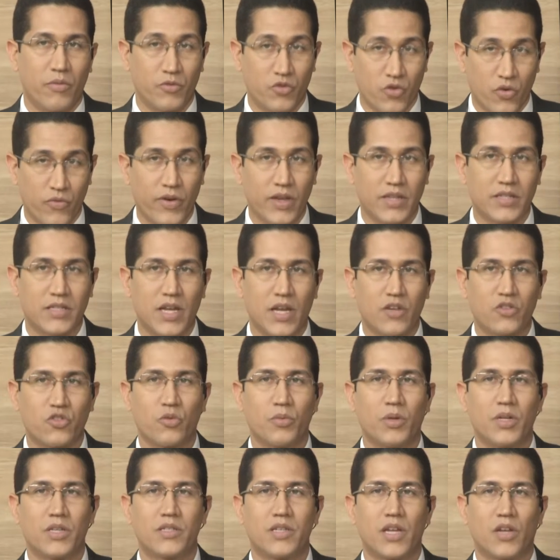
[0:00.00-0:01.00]
Vamos
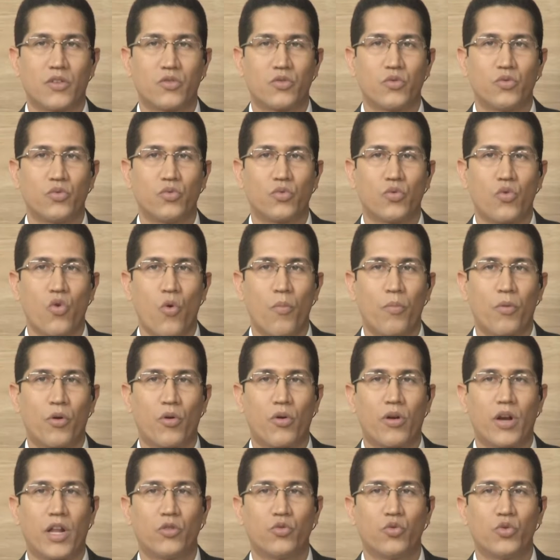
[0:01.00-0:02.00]
conversar sobre esse assunto com o
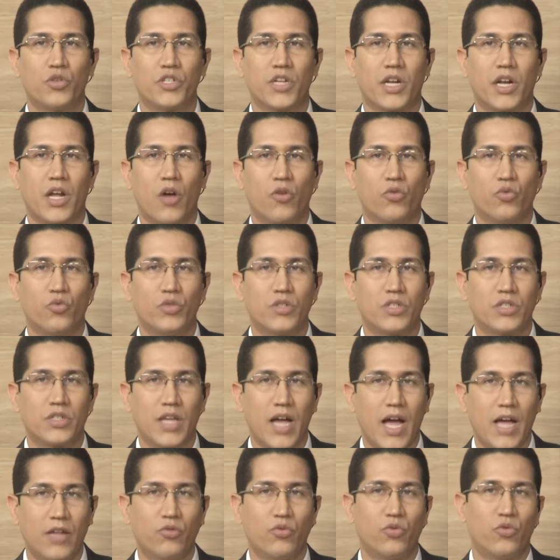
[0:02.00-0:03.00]
Procurador-Geral do
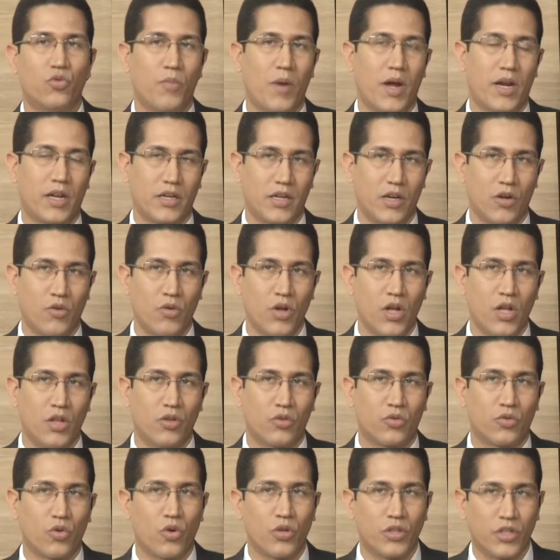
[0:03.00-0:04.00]
Estado do Maranhão,
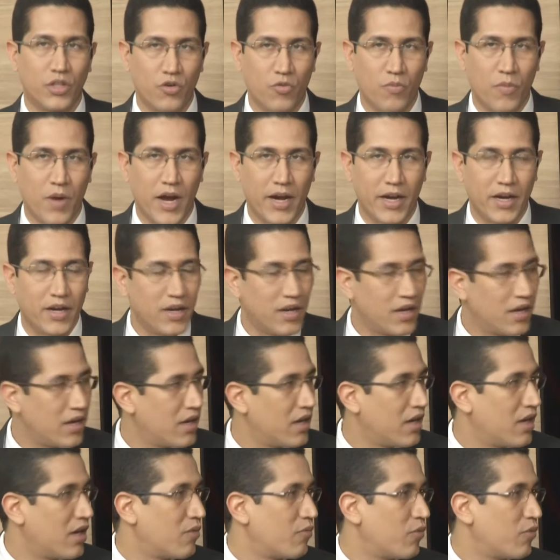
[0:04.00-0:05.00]
doutor Rodrigo Maia.